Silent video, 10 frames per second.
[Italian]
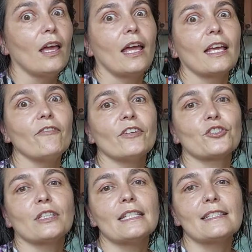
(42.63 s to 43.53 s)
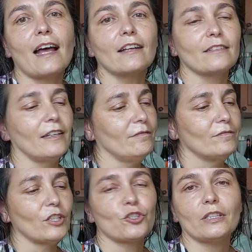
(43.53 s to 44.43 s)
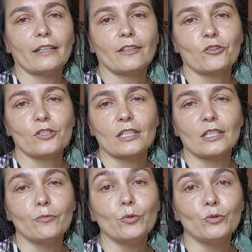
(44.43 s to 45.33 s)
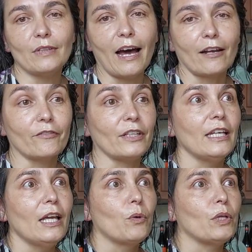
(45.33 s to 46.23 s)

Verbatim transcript: e che invece d'estate decidete così di buttarvi,